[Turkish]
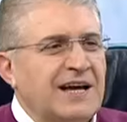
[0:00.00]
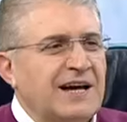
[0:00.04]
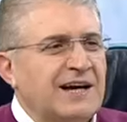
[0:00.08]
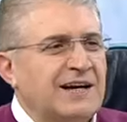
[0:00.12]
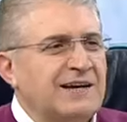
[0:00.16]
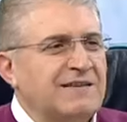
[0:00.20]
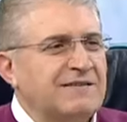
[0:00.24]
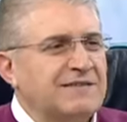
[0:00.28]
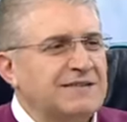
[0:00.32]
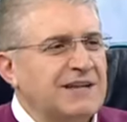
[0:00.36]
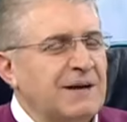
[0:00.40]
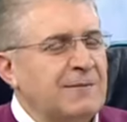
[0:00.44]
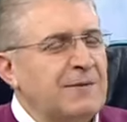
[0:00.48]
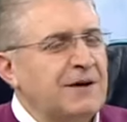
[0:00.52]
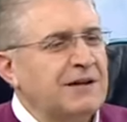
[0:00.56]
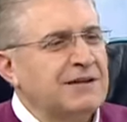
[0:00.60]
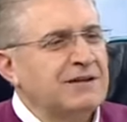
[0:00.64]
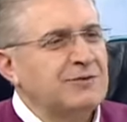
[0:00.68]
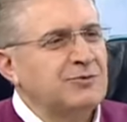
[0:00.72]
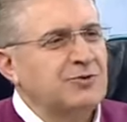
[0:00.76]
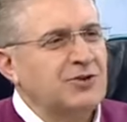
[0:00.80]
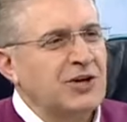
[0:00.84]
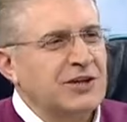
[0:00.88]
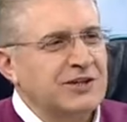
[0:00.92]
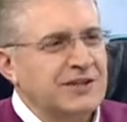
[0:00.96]
değerli
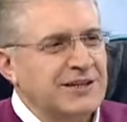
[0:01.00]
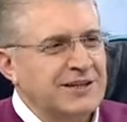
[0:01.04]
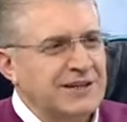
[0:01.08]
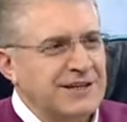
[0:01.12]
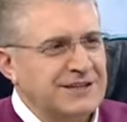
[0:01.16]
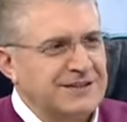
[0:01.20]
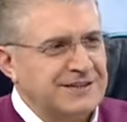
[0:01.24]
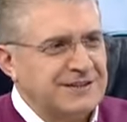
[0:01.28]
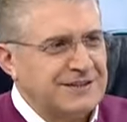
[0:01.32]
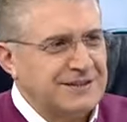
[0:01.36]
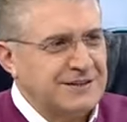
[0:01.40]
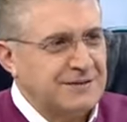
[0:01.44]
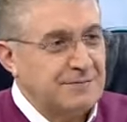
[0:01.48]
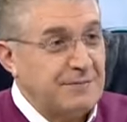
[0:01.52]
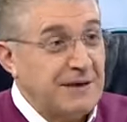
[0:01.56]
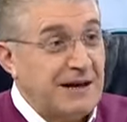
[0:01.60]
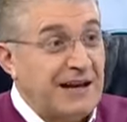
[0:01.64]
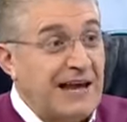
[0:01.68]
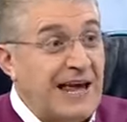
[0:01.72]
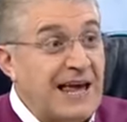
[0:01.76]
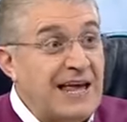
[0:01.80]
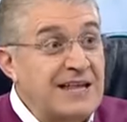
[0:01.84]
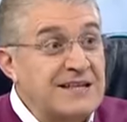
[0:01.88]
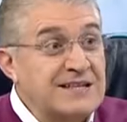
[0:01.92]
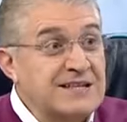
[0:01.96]
zamanını uçakta geçiririm ben.
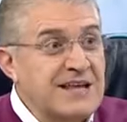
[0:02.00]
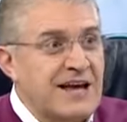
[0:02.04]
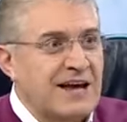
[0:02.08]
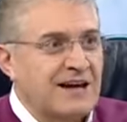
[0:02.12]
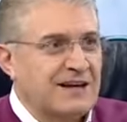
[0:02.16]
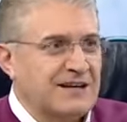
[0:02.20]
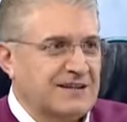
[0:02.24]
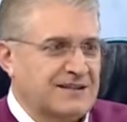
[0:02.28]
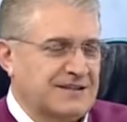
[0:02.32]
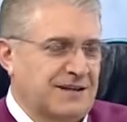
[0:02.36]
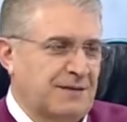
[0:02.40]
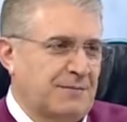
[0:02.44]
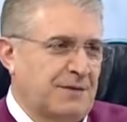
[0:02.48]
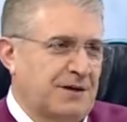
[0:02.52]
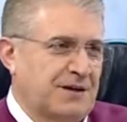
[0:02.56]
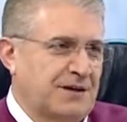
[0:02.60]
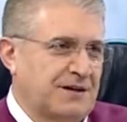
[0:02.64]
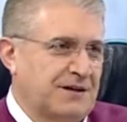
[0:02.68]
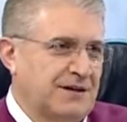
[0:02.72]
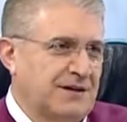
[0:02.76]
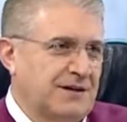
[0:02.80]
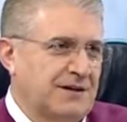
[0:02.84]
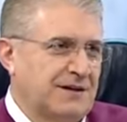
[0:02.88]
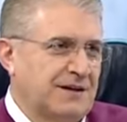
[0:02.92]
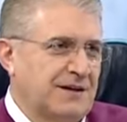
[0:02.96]
En değerli
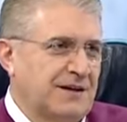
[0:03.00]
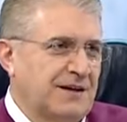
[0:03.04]
zamanını.